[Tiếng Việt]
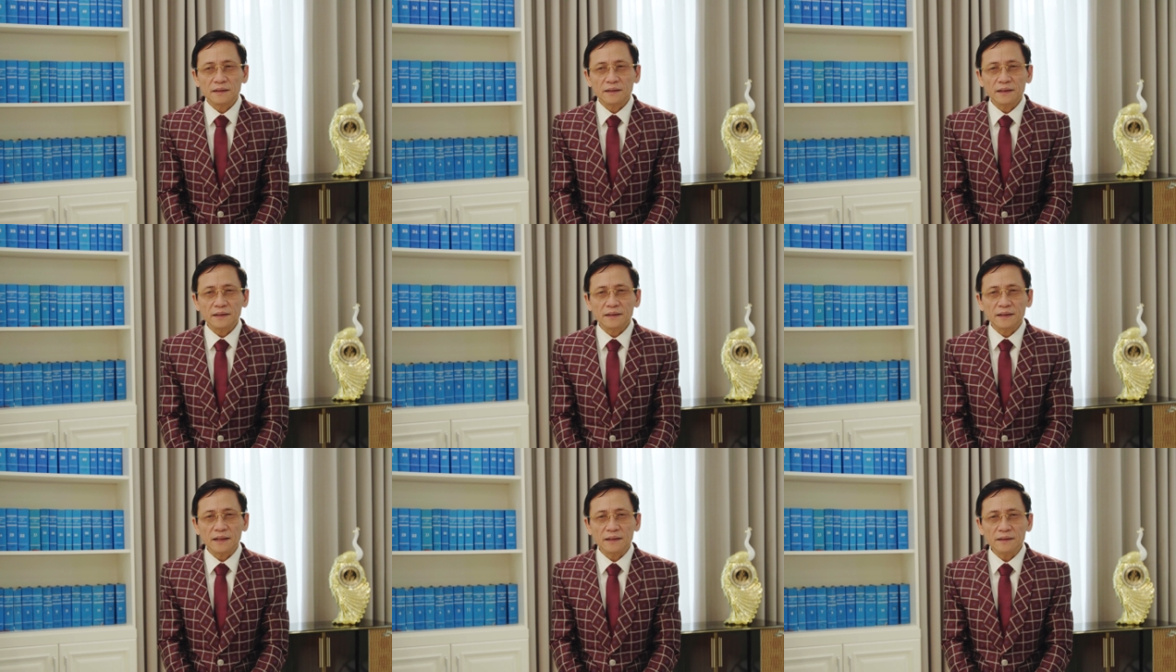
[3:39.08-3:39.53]

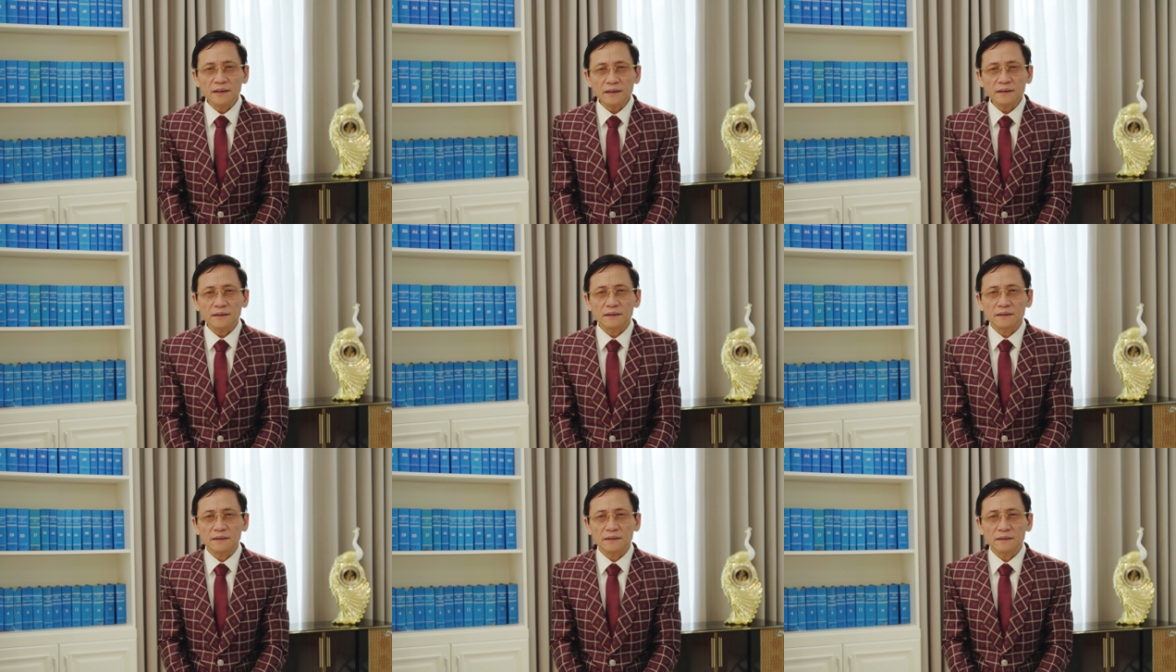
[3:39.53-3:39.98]
cái thế
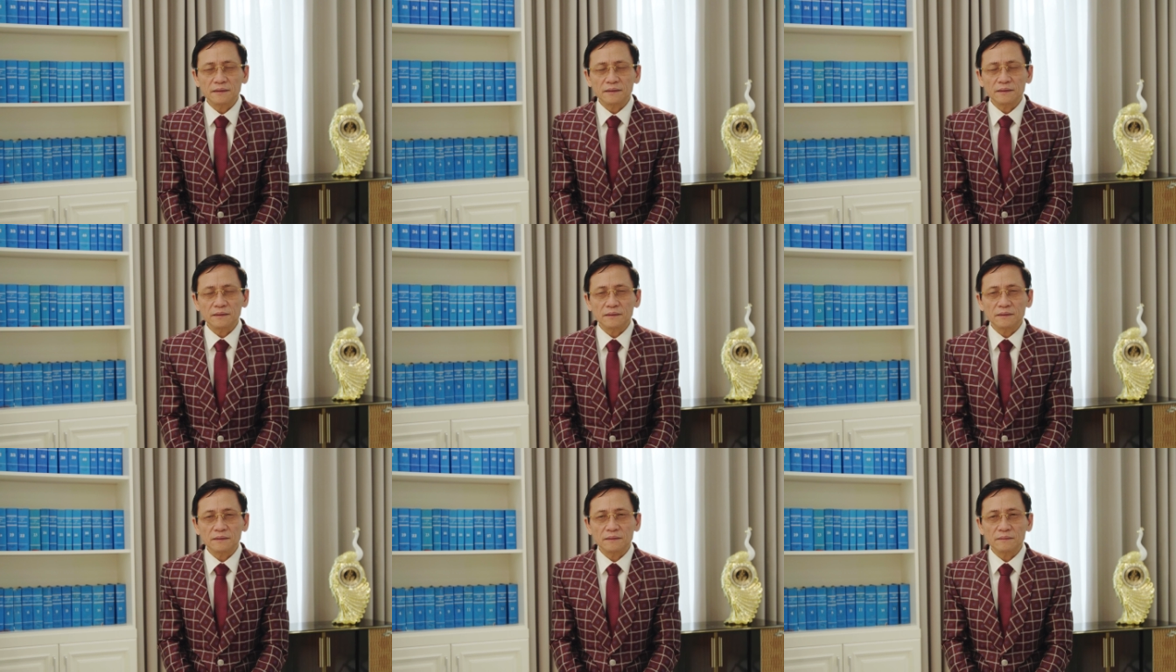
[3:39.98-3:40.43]
đất
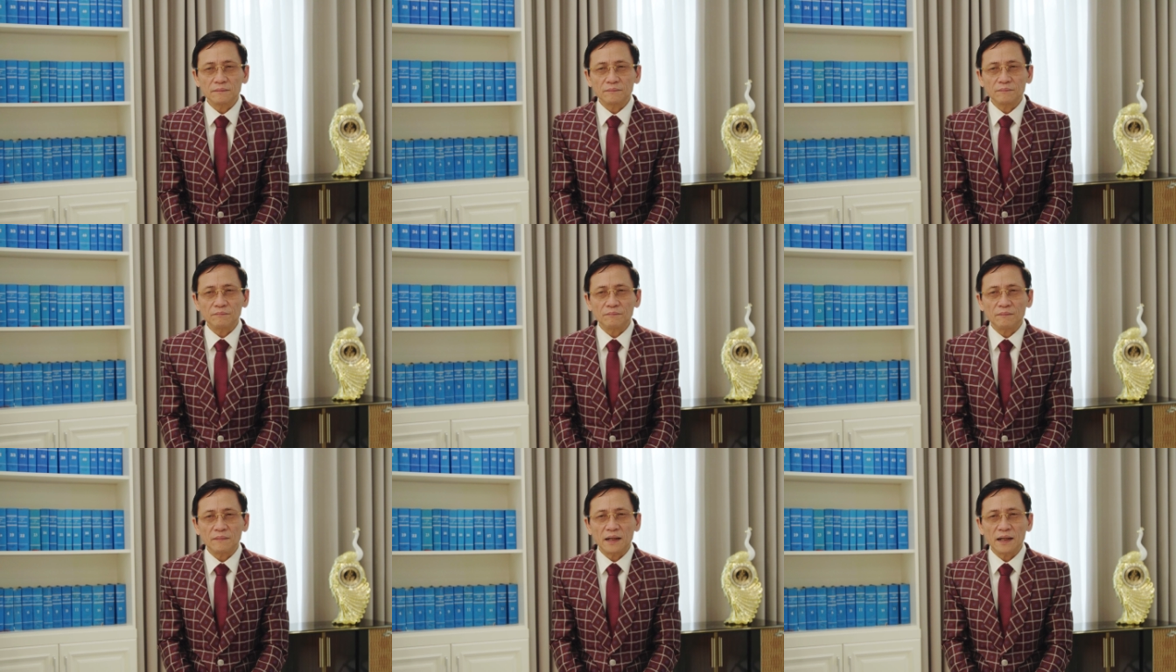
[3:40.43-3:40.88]

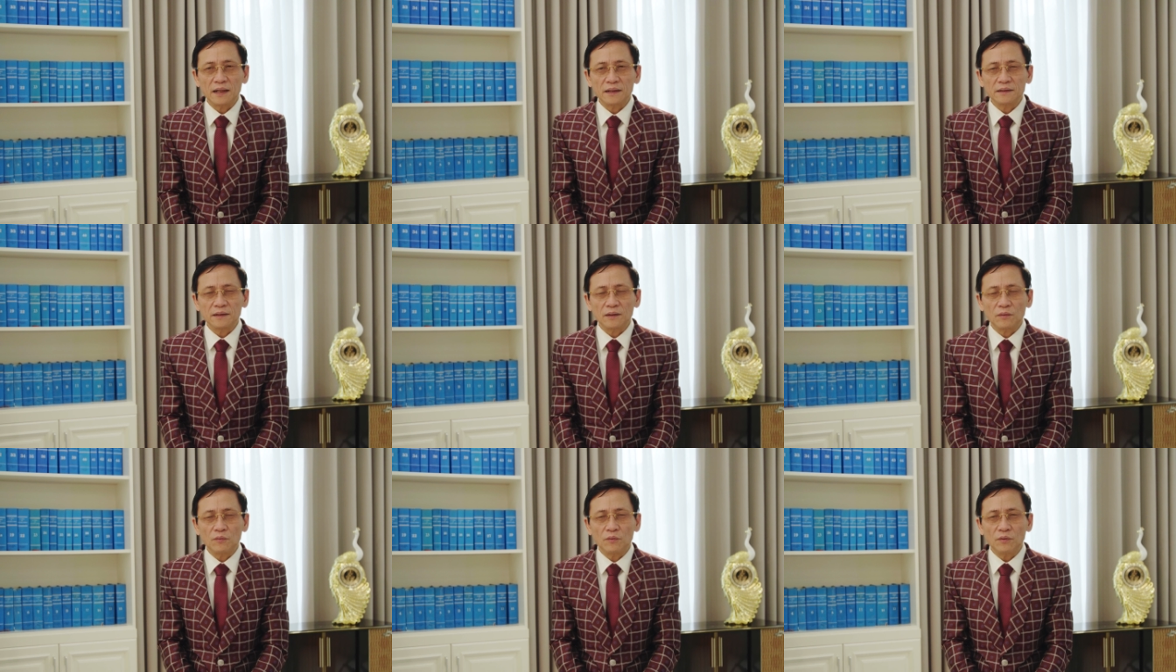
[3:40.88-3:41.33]
mà
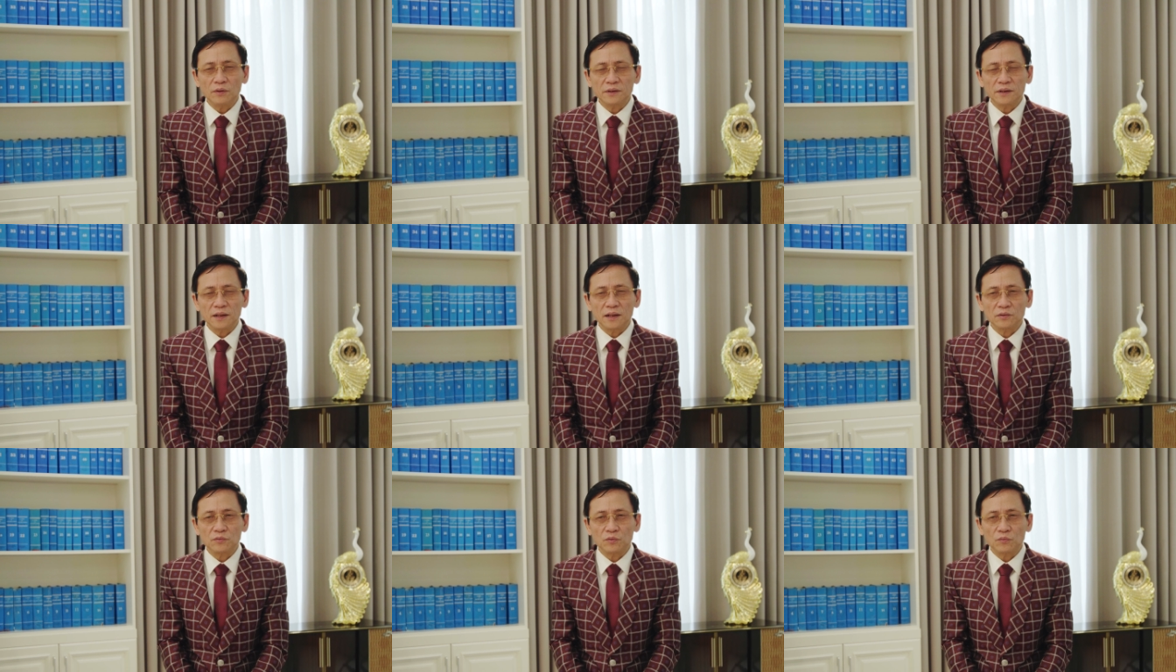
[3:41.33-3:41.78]
được hỗ
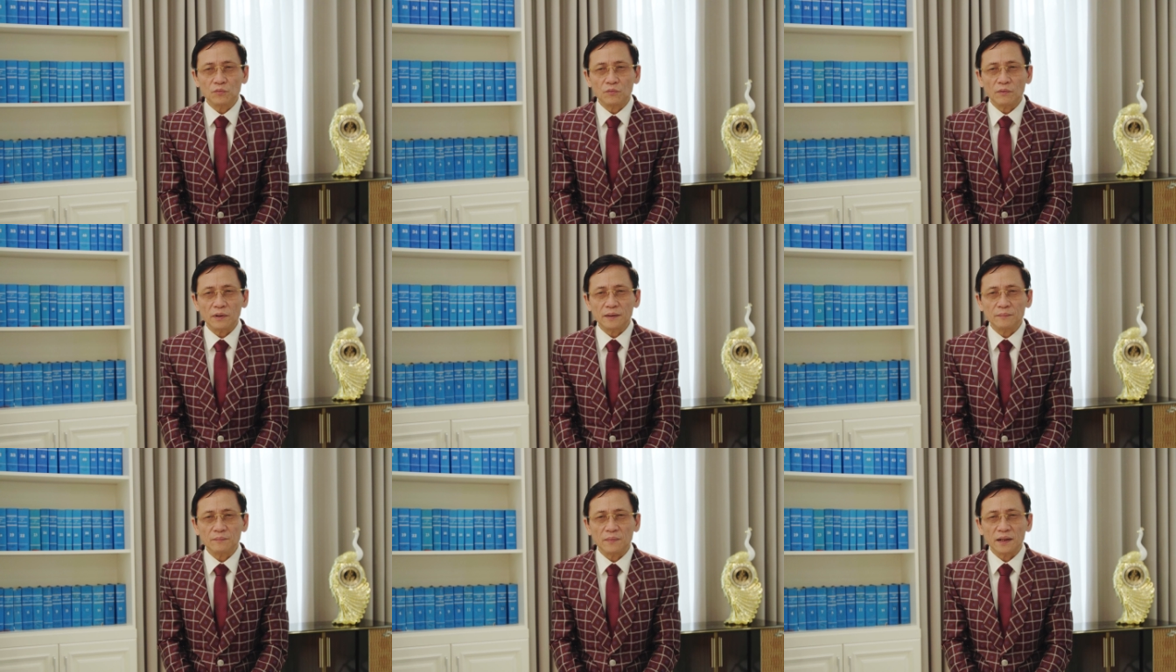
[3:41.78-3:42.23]
trợ xung
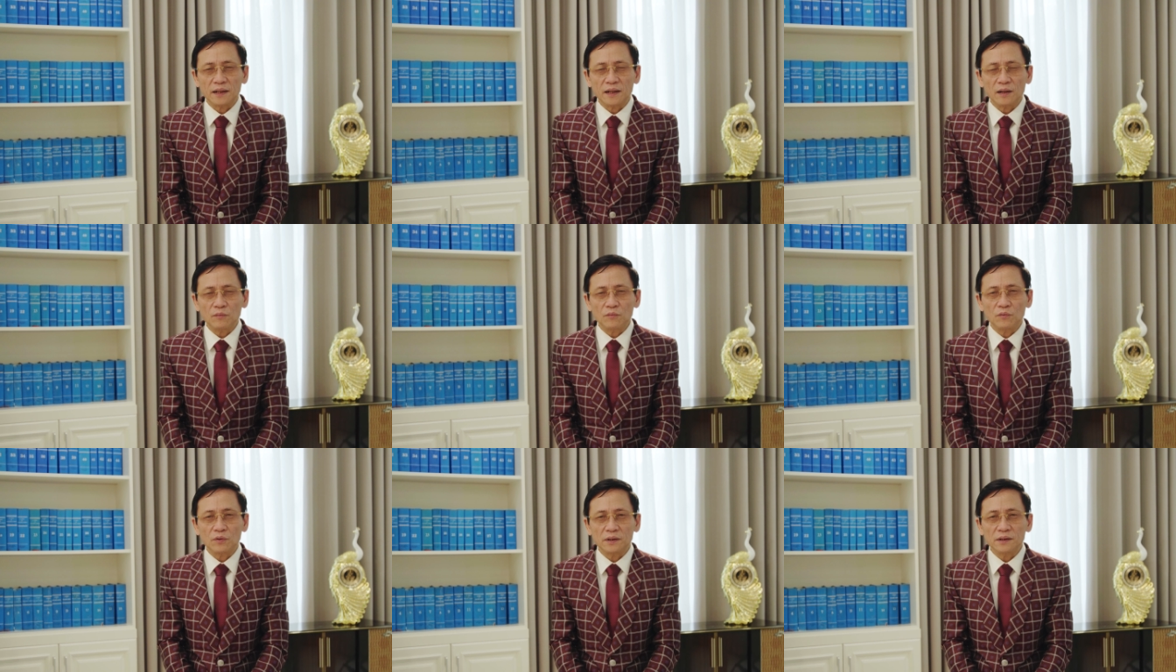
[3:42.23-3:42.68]
quanh bởi
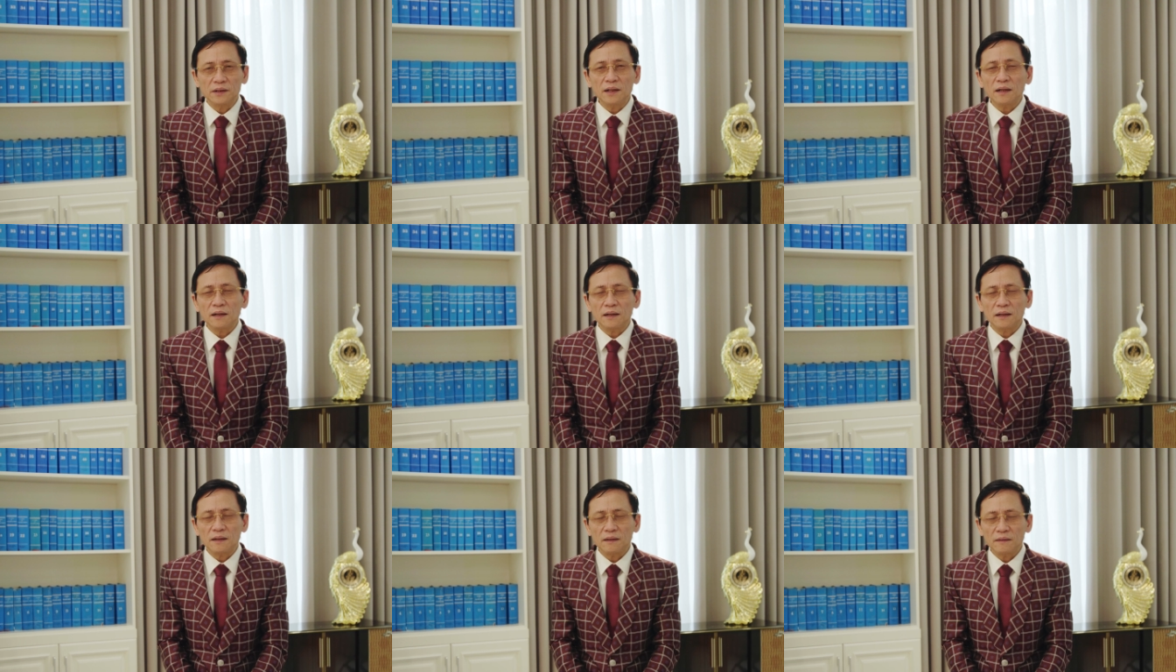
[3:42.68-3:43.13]
các nguồn
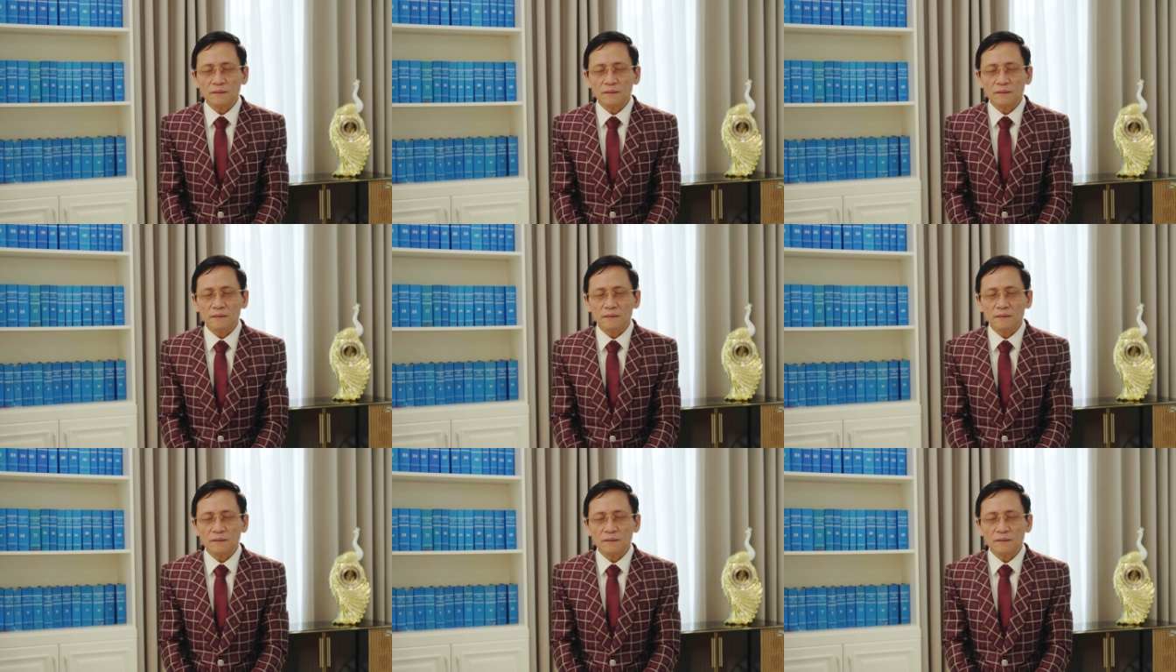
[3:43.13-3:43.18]
nước